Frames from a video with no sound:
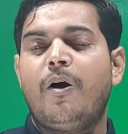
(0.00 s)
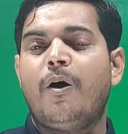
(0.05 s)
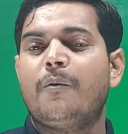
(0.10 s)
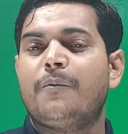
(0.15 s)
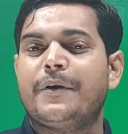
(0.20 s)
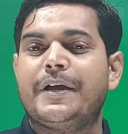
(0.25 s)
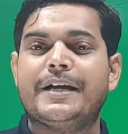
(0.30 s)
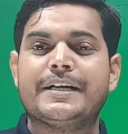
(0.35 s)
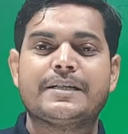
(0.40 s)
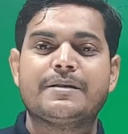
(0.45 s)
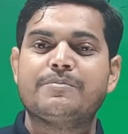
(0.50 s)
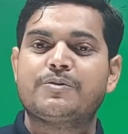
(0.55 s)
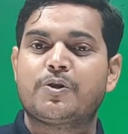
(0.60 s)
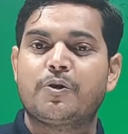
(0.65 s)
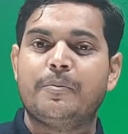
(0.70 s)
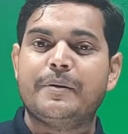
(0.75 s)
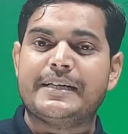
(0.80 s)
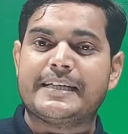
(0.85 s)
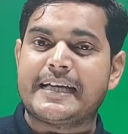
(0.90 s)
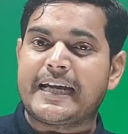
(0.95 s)
ऑफ एटम
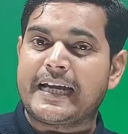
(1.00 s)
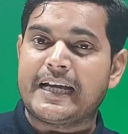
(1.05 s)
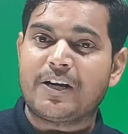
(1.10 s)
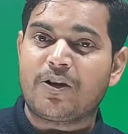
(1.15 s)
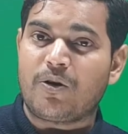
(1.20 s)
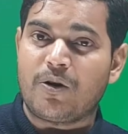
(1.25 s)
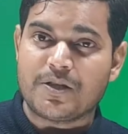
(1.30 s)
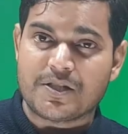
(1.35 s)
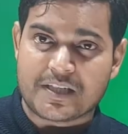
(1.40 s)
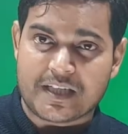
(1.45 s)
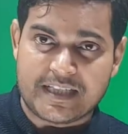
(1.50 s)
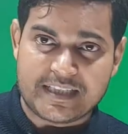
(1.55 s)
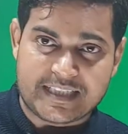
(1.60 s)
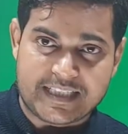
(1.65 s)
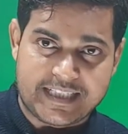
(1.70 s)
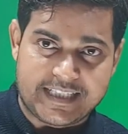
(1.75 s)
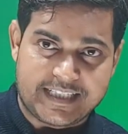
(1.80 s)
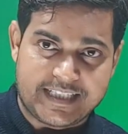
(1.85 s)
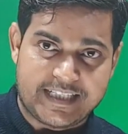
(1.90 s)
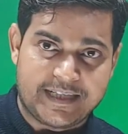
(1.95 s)
टू बी टेकन
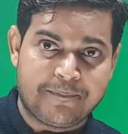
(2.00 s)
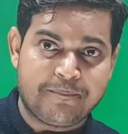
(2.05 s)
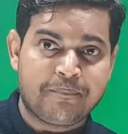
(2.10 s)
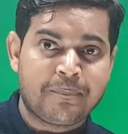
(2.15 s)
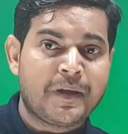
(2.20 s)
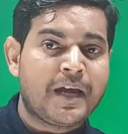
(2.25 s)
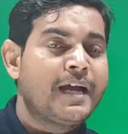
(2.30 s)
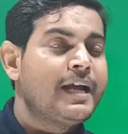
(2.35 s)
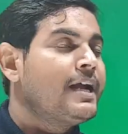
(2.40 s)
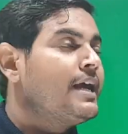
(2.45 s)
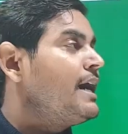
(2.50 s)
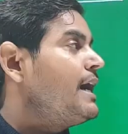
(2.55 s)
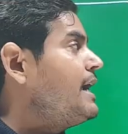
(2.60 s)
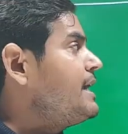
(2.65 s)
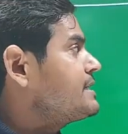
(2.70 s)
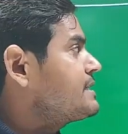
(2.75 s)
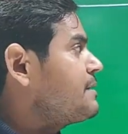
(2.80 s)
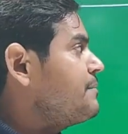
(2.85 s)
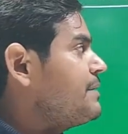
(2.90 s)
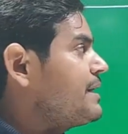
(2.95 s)
कॉन्सेंट्रेटेड
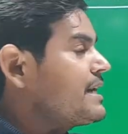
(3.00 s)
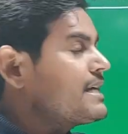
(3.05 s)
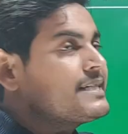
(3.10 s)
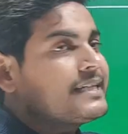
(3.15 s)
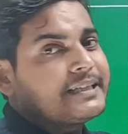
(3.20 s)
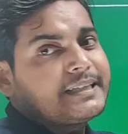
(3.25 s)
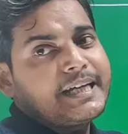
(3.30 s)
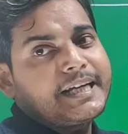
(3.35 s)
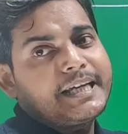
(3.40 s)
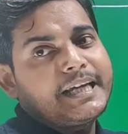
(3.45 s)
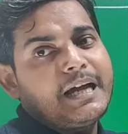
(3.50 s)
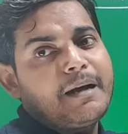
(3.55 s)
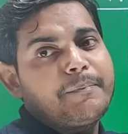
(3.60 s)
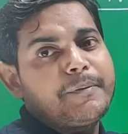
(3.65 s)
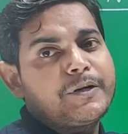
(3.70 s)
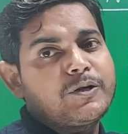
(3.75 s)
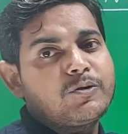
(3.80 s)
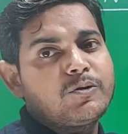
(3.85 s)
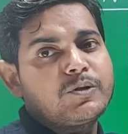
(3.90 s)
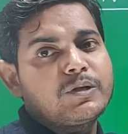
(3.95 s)
ऐसा माना जाता है कि यहाँ
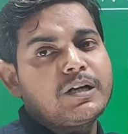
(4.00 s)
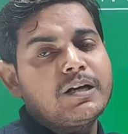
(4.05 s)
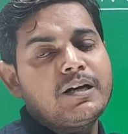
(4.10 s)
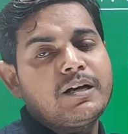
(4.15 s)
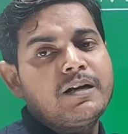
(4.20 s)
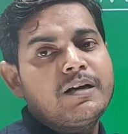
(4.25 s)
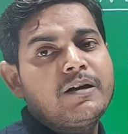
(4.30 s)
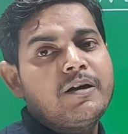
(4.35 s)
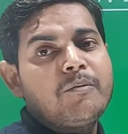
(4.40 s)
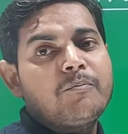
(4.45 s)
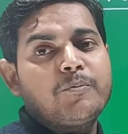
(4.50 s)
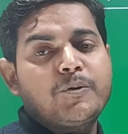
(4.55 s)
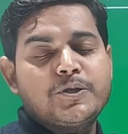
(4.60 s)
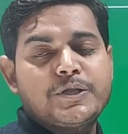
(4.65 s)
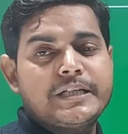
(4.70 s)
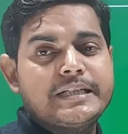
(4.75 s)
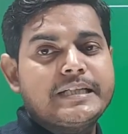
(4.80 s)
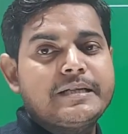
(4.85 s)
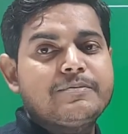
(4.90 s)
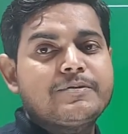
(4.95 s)
पर टोटल
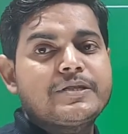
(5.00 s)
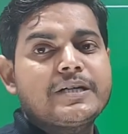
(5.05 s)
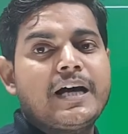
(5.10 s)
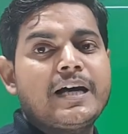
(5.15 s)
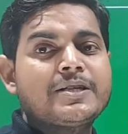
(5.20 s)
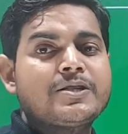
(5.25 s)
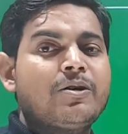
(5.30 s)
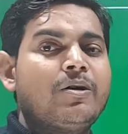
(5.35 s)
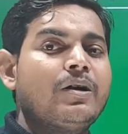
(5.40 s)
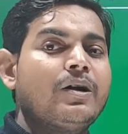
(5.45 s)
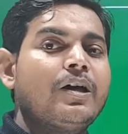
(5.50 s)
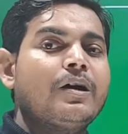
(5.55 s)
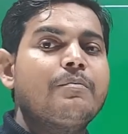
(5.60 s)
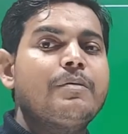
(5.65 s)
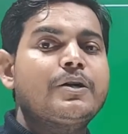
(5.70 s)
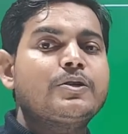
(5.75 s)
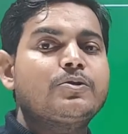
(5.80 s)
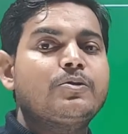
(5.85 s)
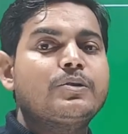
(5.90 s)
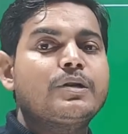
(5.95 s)
पॉजिटिव चार्ज और
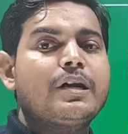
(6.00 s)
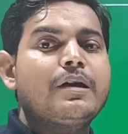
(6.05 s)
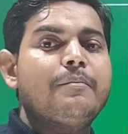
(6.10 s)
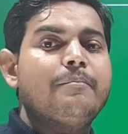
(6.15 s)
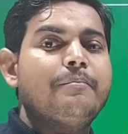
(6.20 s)
लगभग टोटल